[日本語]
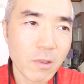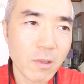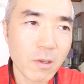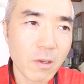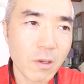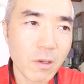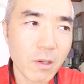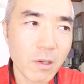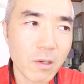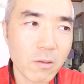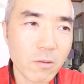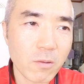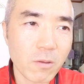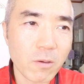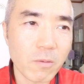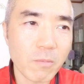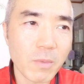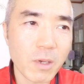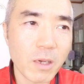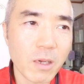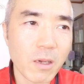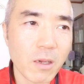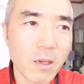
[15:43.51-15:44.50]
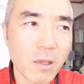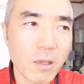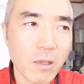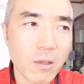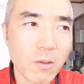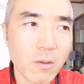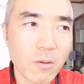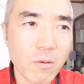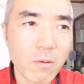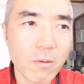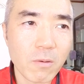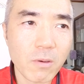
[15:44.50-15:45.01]
考えると、まあ、影
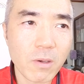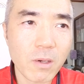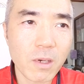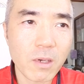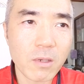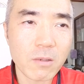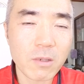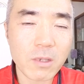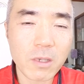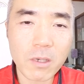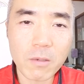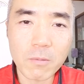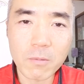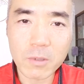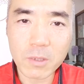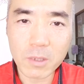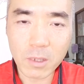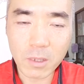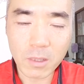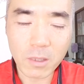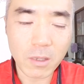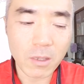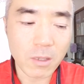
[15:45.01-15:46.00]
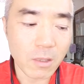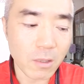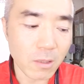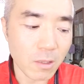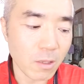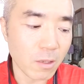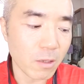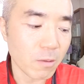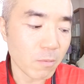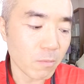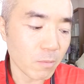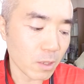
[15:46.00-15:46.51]
響はあるかもしれないん
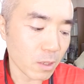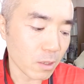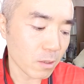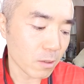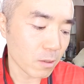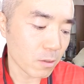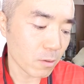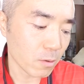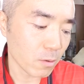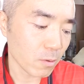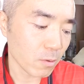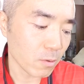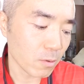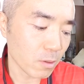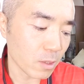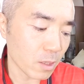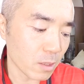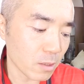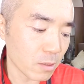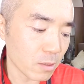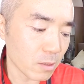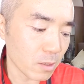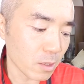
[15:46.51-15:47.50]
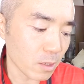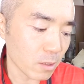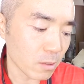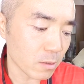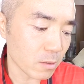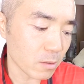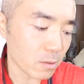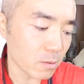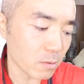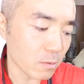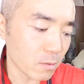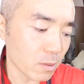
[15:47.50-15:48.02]
で、まあ、今日の血
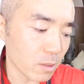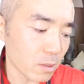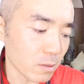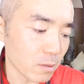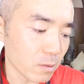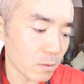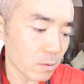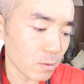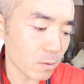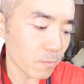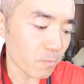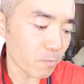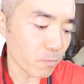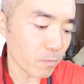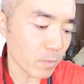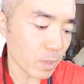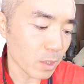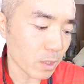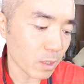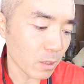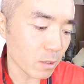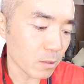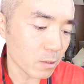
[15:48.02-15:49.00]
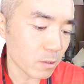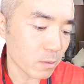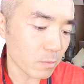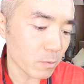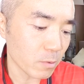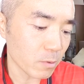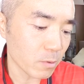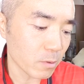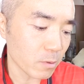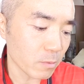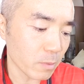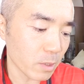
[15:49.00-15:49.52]
圧、ウエスト、まあ、体重
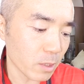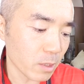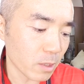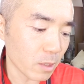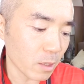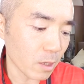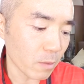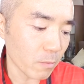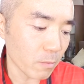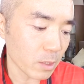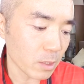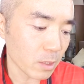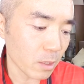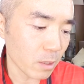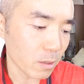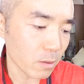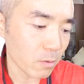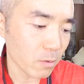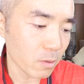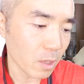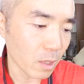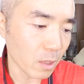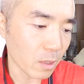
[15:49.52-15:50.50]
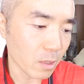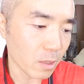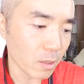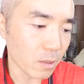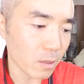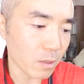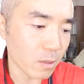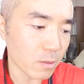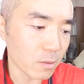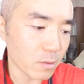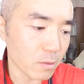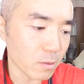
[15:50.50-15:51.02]
も含めて、あんま参考にはなん
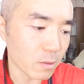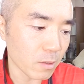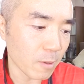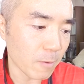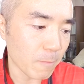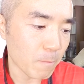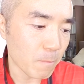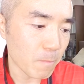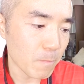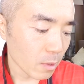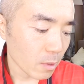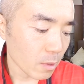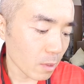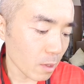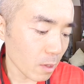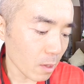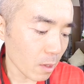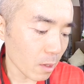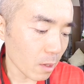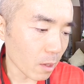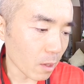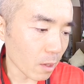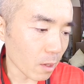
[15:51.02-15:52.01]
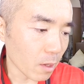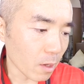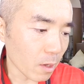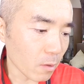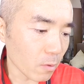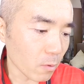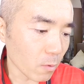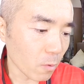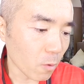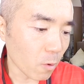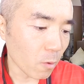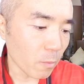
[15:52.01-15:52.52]
ないですね。で、あ
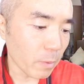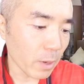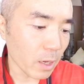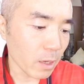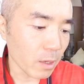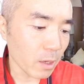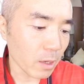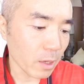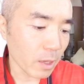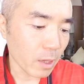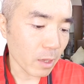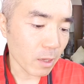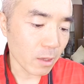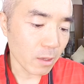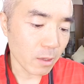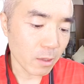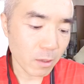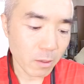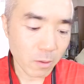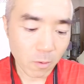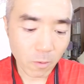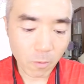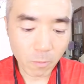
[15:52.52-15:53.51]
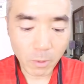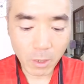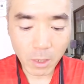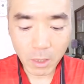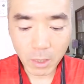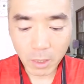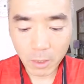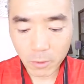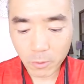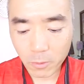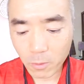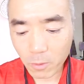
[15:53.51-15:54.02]
の小判揚げ、小
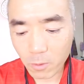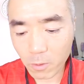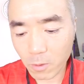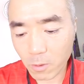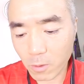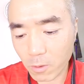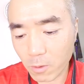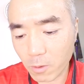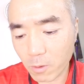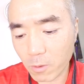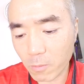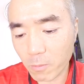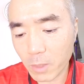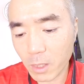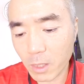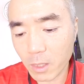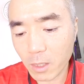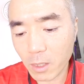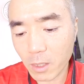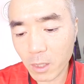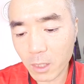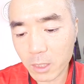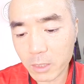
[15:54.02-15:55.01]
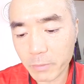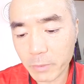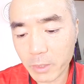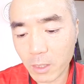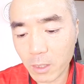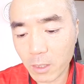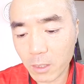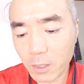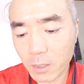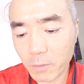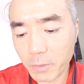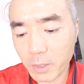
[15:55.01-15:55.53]
判揚げ今日、まあ初めて
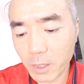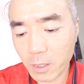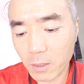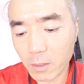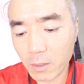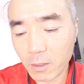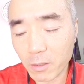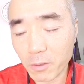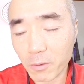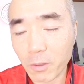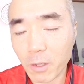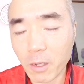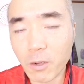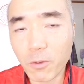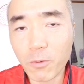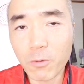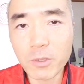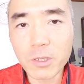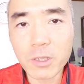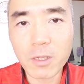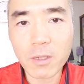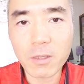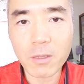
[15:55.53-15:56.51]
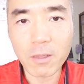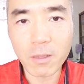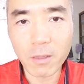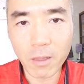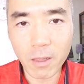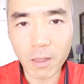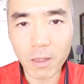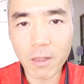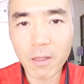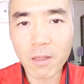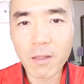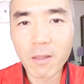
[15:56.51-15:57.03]
買ってみたんだけど、あれ美味しかったね。